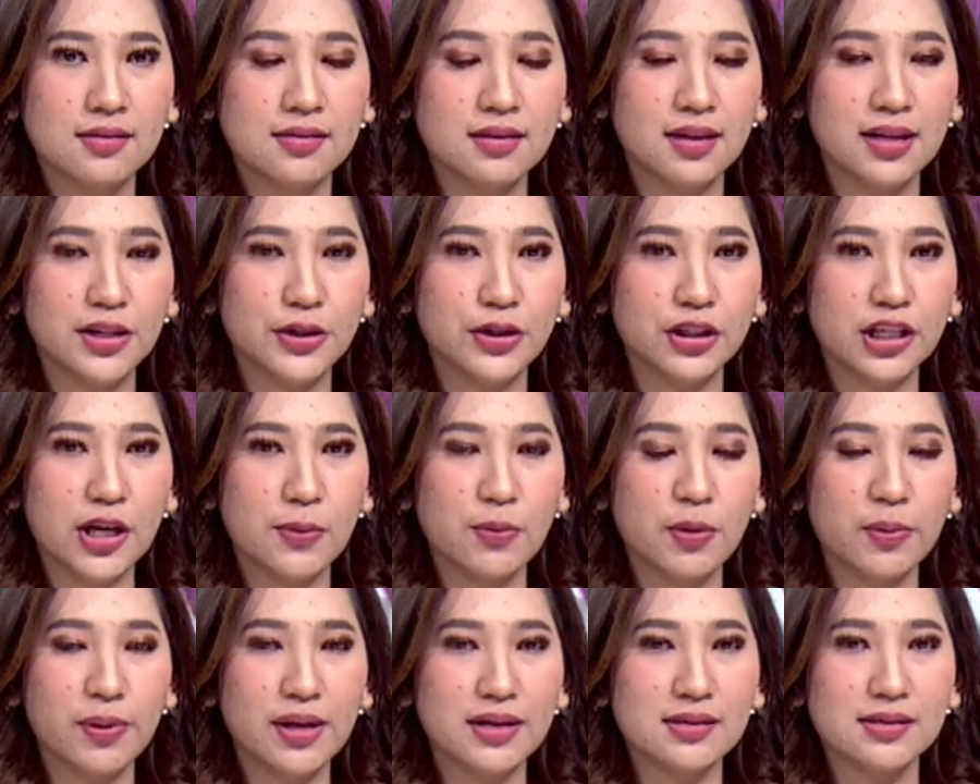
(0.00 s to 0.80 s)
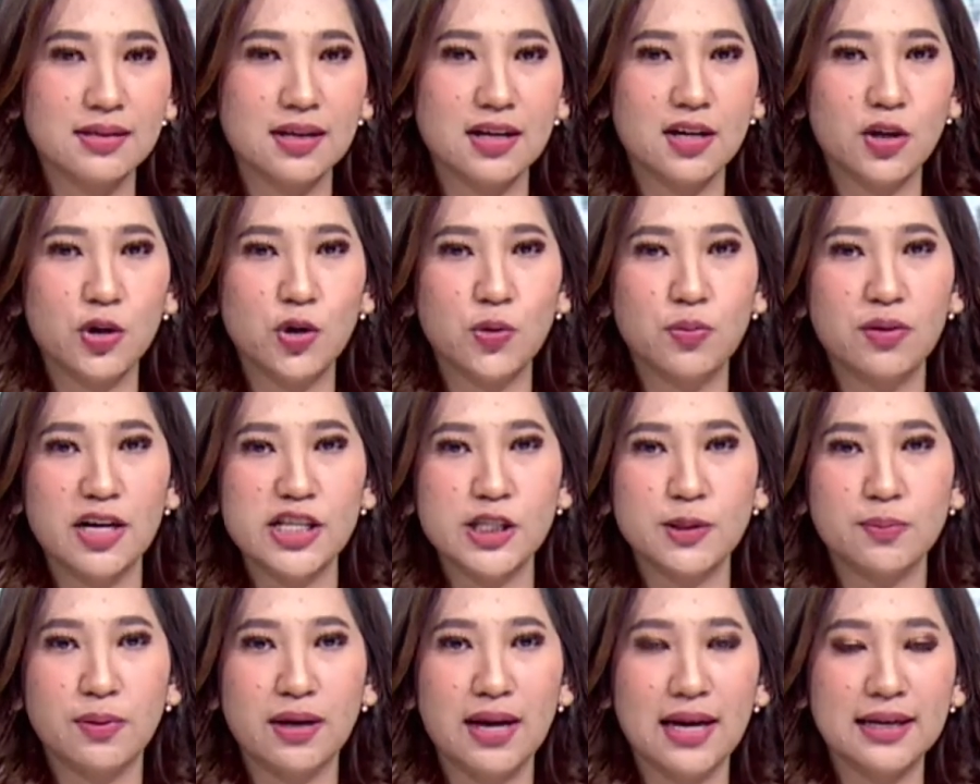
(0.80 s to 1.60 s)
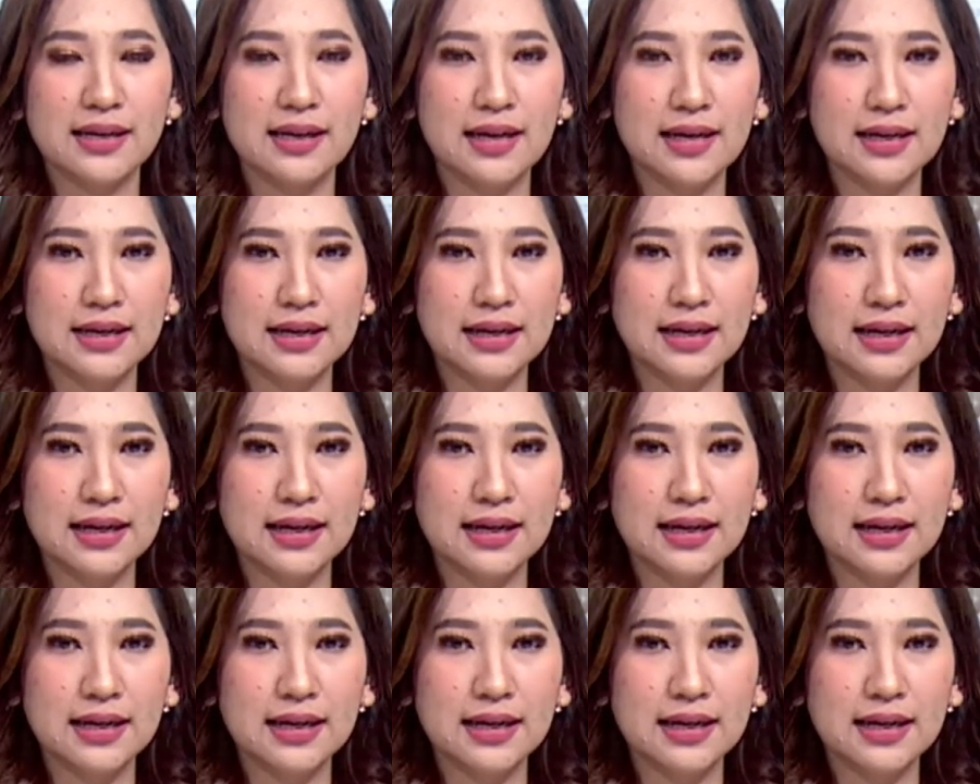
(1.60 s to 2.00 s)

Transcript: Selanjutnya pemirsa, Humas Pengadilan